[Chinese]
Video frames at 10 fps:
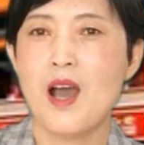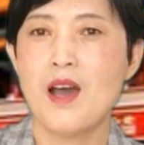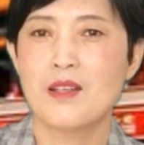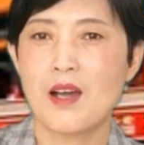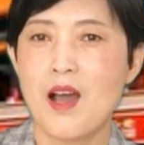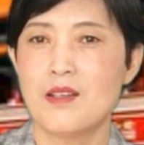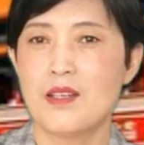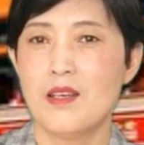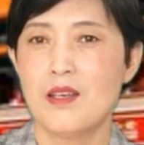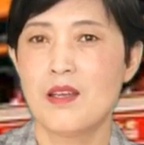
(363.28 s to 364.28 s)
抗的抗
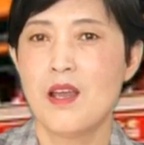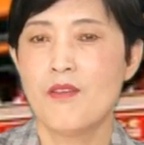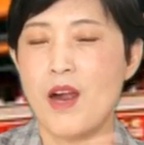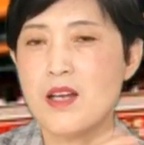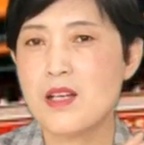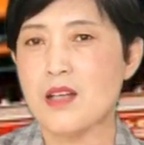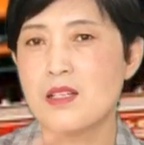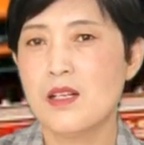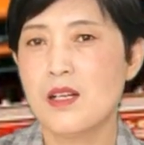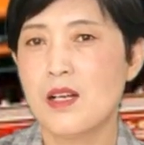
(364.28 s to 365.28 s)
体，反而产
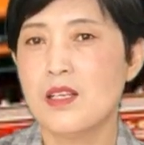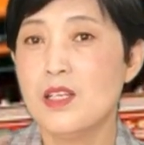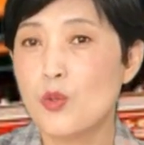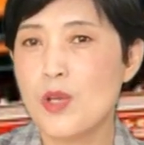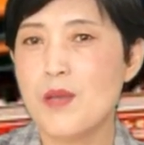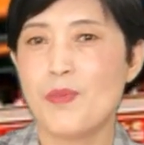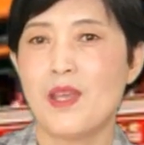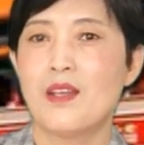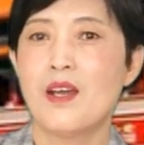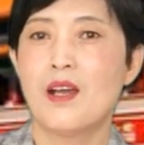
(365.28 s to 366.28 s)
生了一堆
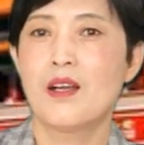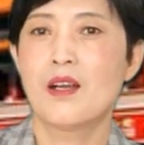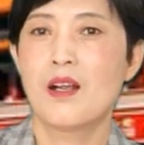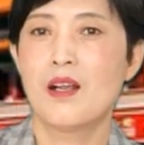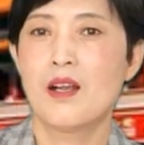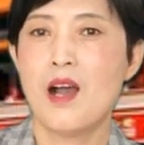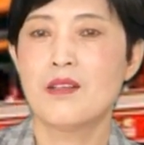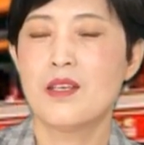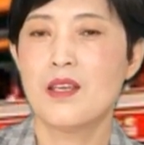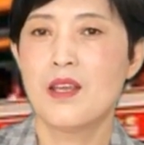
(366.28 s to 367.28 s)
别的
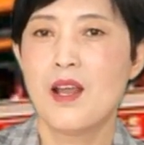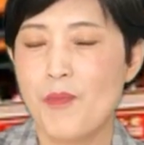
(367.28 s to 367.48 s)
抗体，